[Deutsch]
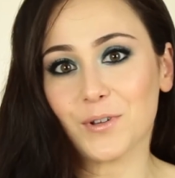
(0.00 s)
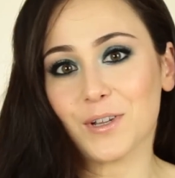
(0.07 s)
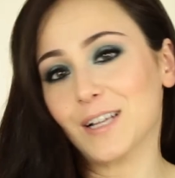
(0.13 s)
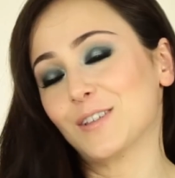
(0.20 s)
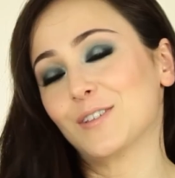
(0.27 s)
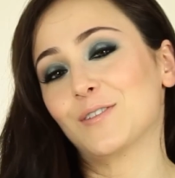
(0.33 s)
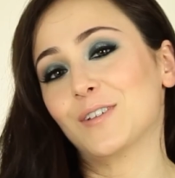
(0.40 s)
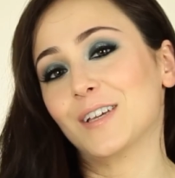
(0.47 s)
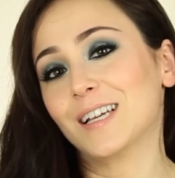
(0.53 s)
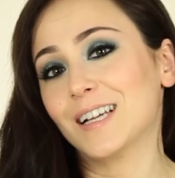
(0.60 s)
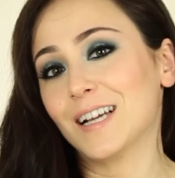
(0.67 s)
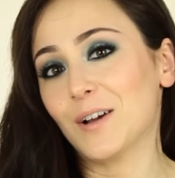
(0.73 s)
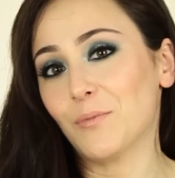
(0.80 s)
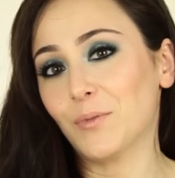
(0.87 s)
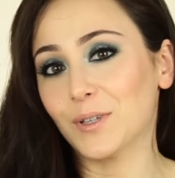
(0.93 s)

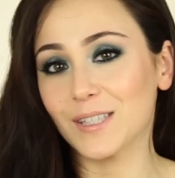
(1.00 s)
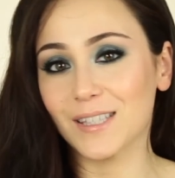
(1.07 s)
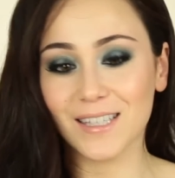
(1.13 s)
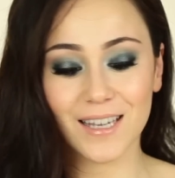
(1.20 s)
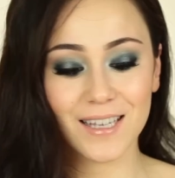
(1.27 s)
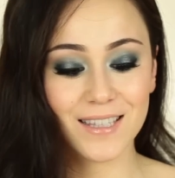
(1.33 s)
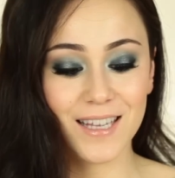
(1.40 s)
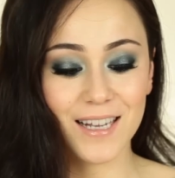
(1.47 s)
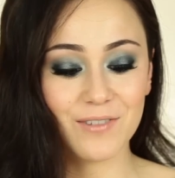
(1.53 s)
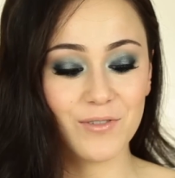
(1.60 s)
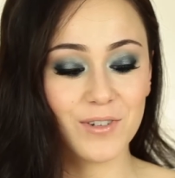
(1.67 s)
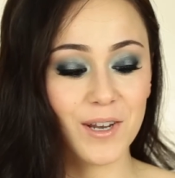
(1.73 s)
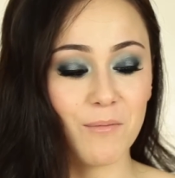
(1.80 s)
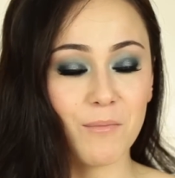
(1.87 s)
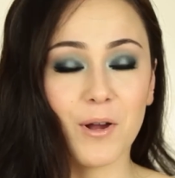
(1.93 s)
Deswegen habe ich sie jetzt halt
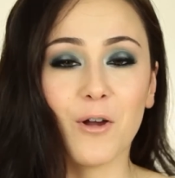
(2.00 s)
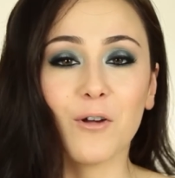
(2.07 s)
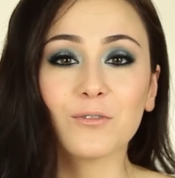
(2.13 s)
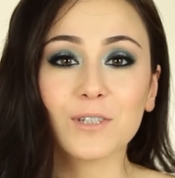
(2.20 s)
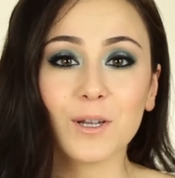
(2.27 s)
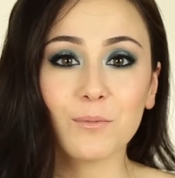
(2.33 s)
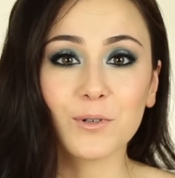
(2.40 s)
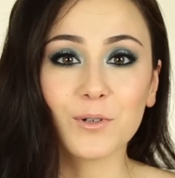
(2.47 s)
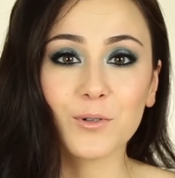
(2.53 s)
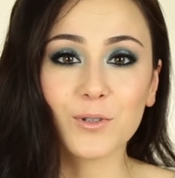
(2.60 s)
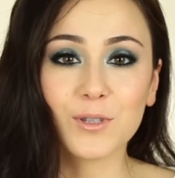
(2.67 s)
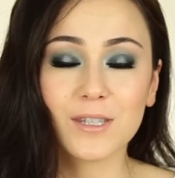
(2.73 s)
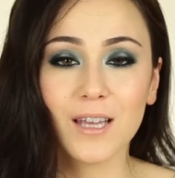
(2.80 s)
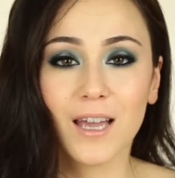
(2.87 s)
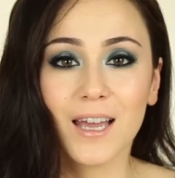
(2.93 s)
wieder mal öfter
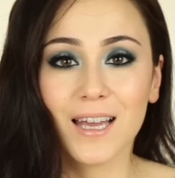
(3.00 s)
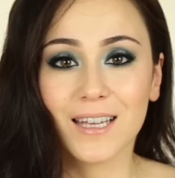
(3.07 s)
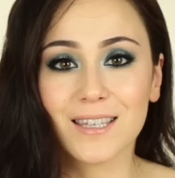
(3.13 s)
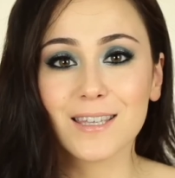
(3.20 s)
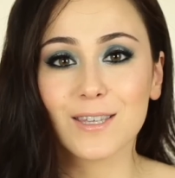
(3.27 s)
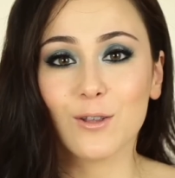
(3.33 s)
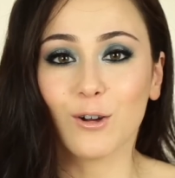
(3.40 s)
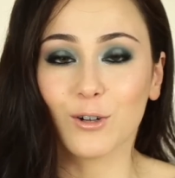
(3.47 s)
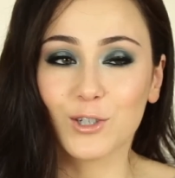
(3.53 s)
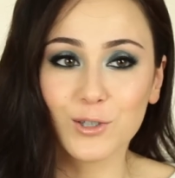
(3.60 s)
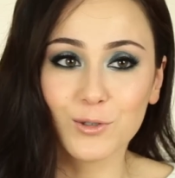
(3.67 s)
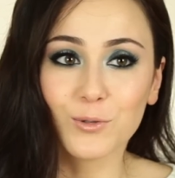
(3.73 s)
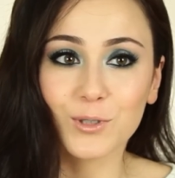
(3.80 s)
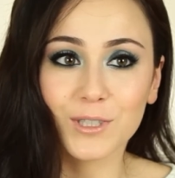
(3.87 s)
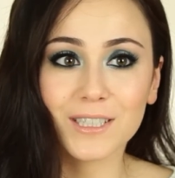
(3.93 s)
benutzt. Es ist noch
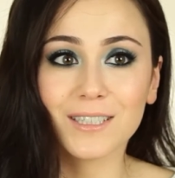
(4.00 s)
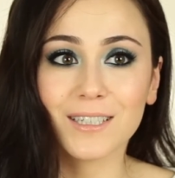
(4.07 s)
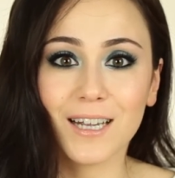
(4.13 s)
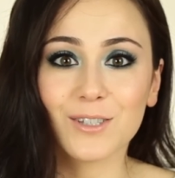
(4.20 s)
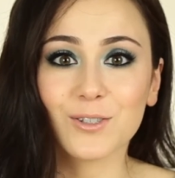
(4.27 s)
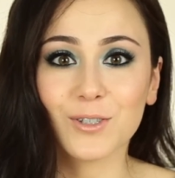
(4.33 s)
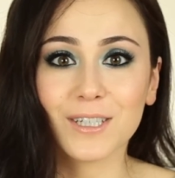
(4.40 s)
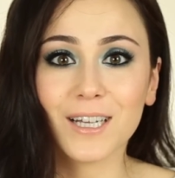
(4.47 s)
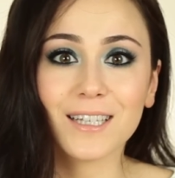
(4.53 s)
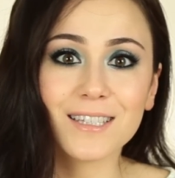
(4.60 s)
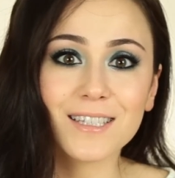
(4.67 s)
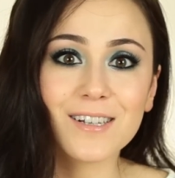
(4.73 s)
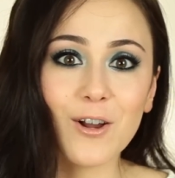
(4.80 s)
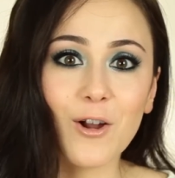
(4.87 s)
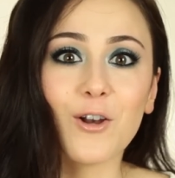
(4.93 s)
genug drin, also ich kann
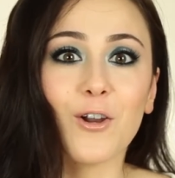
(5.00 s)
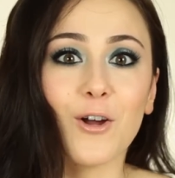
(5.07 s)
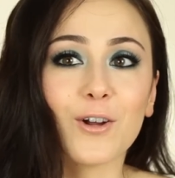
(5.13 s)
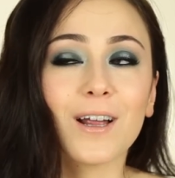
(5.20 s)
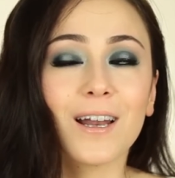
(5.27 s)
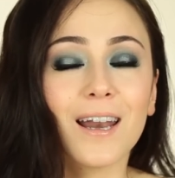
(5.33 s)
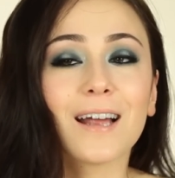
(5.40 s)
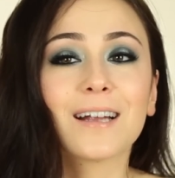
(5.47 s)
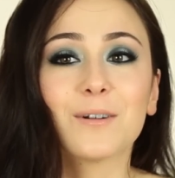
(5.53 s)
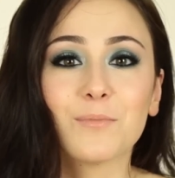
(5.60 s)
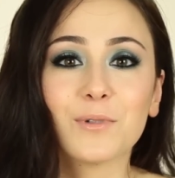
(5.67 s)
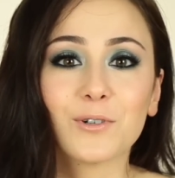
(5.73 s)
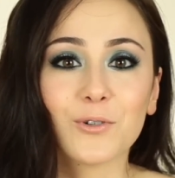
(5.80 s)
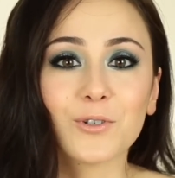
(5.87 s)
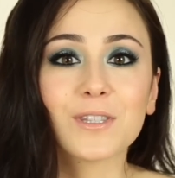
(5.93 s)
sie noch locker lange
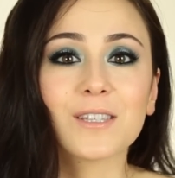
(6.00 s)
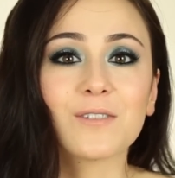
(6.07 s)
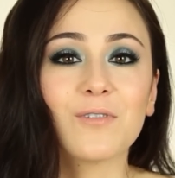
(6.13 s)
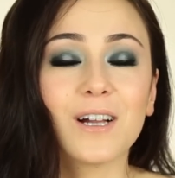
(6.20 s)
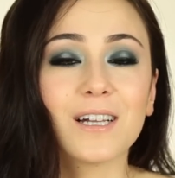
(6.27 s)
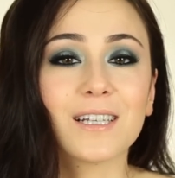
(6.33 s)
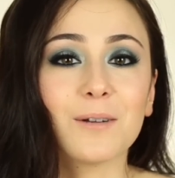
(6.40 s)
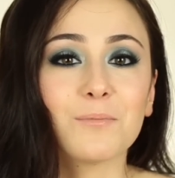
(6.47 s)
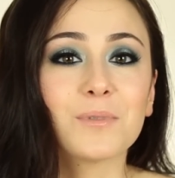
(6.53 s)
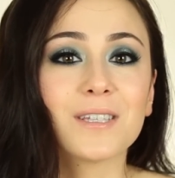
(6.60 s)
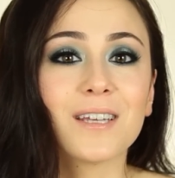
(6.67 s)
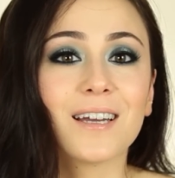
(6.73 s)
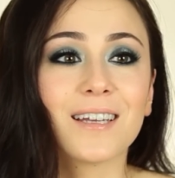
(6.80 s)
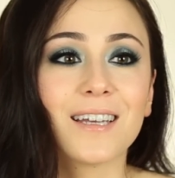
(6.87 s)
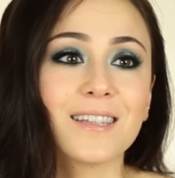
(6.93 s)
benutzen, weil ich habe
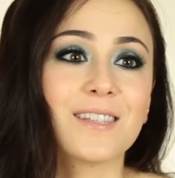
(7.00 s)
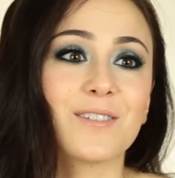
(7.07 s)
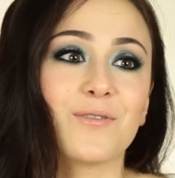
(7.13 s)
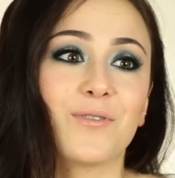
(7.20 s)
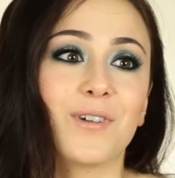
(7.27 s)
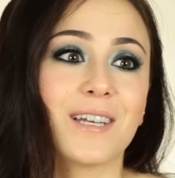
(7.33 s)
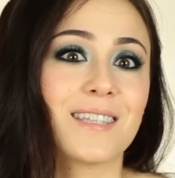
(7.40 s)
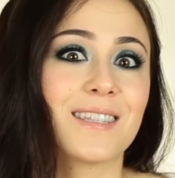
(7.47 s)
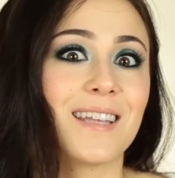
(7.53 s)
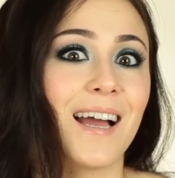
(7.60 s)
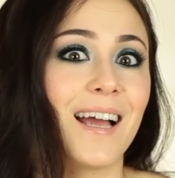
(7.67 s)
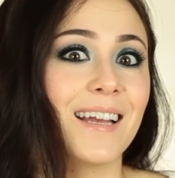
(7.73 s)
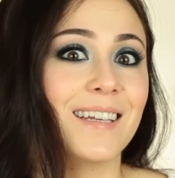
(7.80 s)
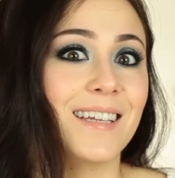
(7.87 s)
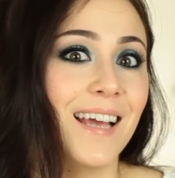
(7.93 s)
sie ja jetzt fast
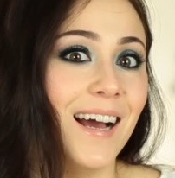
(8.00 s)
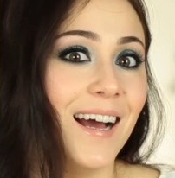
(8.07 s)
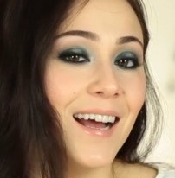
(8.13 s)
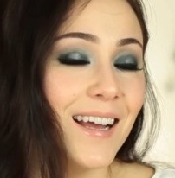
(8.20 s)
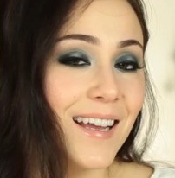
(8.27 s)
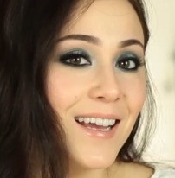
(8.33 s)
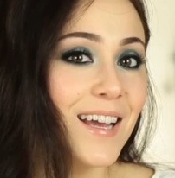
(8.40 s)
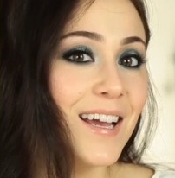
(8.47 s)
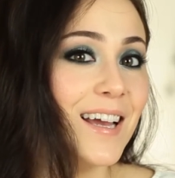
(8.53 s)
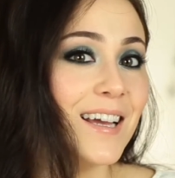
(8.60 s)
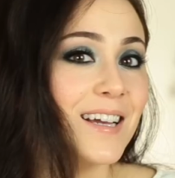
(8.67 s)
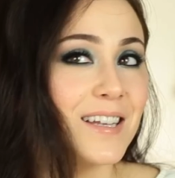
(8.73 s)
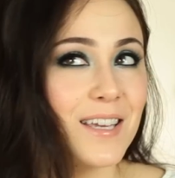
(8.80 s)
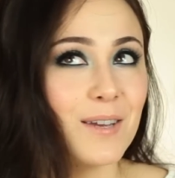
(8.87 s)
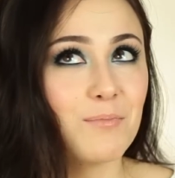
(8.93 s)
ein Jahr
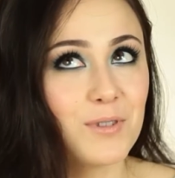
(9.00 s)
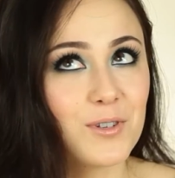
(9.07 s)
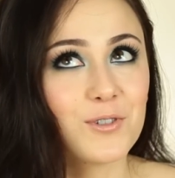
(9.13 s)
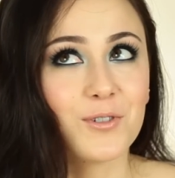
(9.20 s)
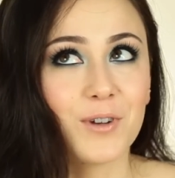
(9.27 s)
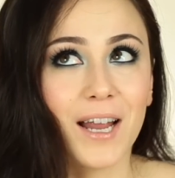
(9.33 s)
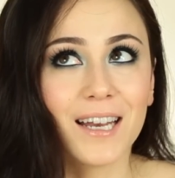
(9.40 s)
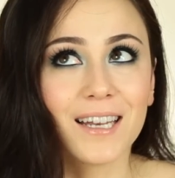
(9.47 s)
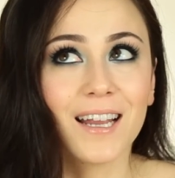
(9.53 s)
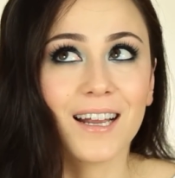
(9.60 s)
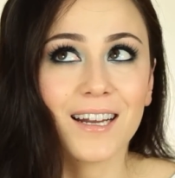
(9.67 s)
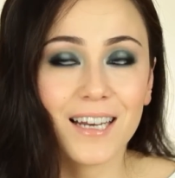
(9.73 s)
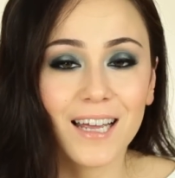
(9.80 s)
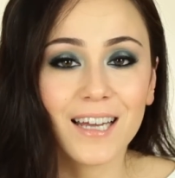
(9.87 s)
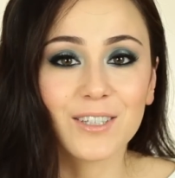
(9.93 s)
habe sie schon ein
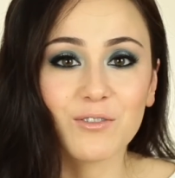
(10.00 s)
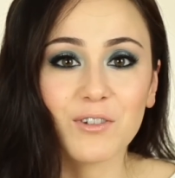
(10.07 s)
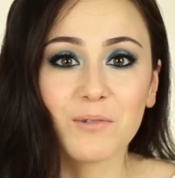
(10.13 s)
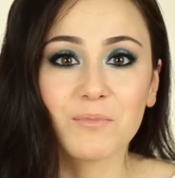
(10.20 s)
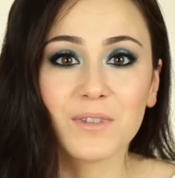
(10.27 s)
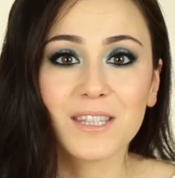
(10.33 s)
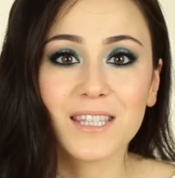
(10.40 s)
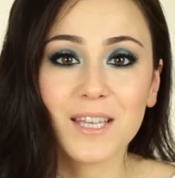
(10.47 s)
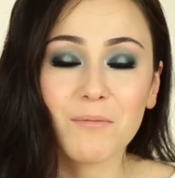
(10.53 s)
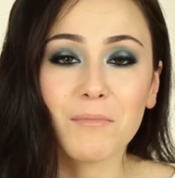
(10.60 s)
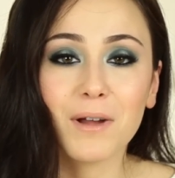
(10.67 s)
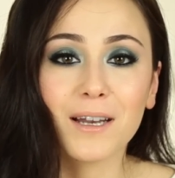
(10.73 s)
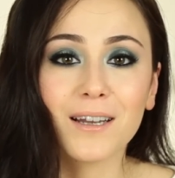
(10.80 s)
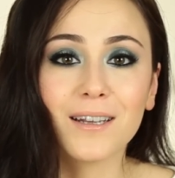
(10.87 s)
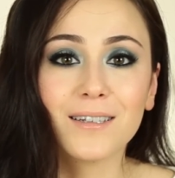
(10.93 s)
Jahr, klar. Ich war im
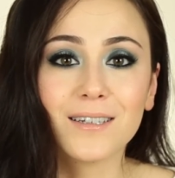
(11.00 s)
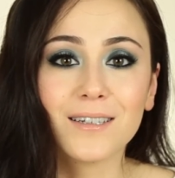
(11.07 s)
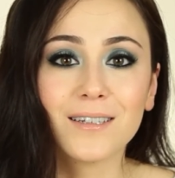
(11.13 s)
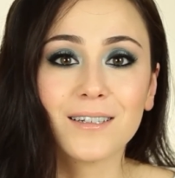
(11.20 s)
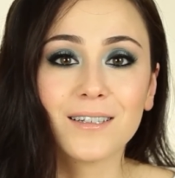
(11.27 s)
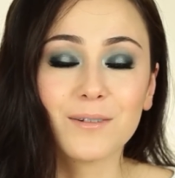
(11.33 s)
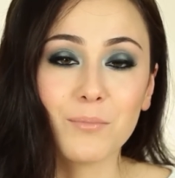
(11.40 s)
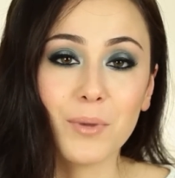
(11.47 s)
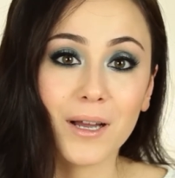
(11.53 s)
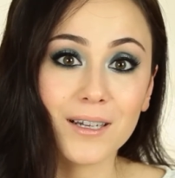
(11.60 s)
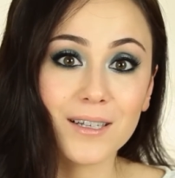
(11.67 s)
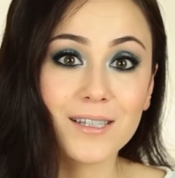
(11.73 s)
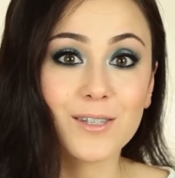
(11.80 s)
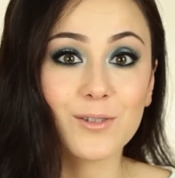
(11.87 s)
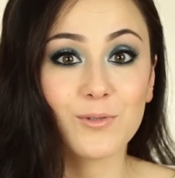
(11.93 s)
Dezember äh, in
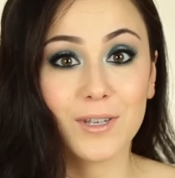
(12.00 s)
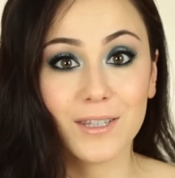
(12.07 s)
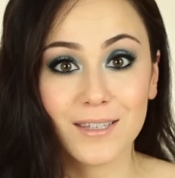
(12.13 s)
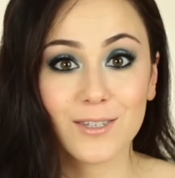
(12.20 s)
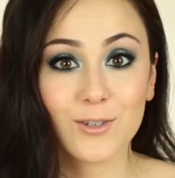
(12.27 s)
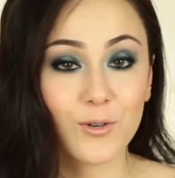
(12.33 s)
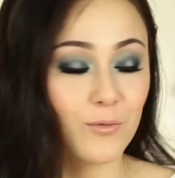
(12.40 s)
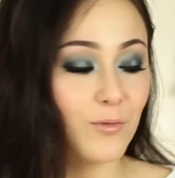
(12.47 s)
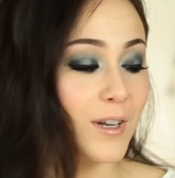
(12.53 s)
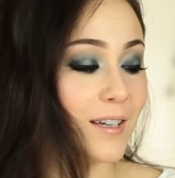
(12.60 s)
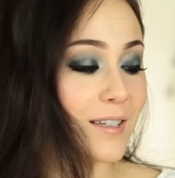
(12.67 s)
Paris und jetzt ist schon wieder